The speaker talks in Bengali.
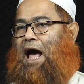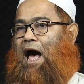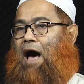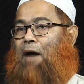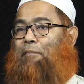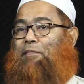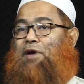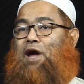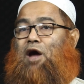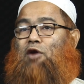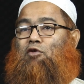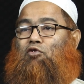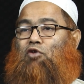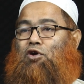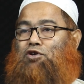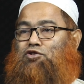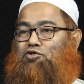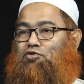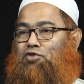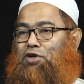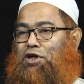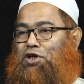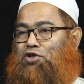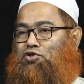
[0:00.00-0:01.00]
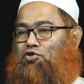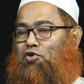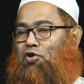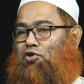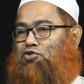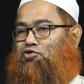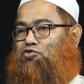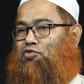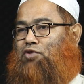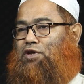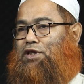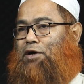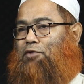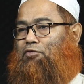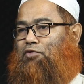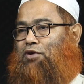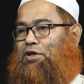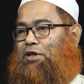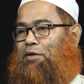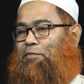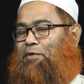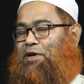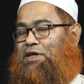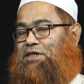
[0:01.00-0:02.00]
আমি আরও কয়জনকে সহযোগিতা
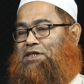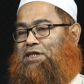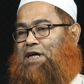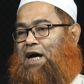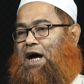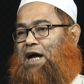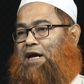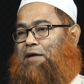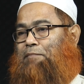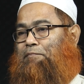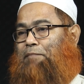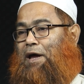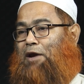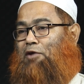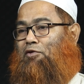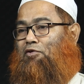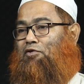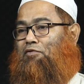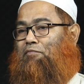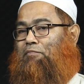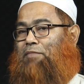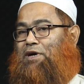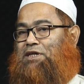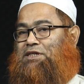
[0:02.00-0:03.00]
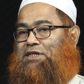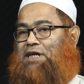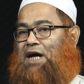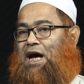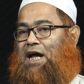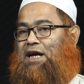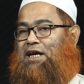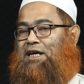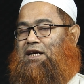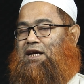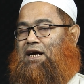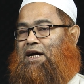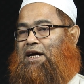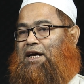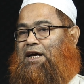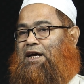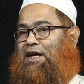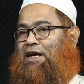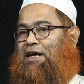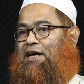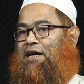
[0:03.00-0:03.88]
করতে পারি সাহারি পালন বা সাহারিটাকে